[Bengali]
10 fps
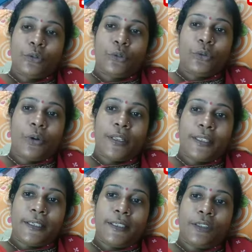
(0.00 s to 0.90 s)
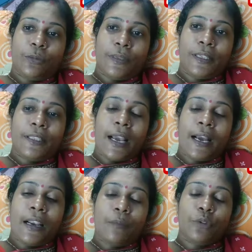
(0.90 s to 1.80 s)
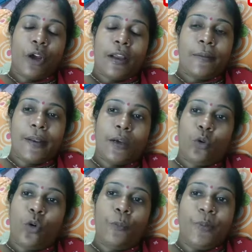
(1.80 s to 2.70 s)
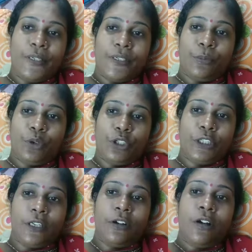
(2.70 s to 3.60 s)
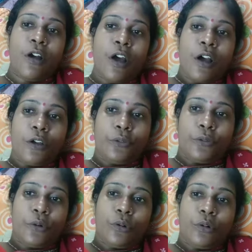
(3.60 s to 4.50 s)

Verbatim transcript: শুরু করে দিয়েছি তোমাদের দেখালাম সকালবেলা খুব বৃষ্টি পড়ছিল তো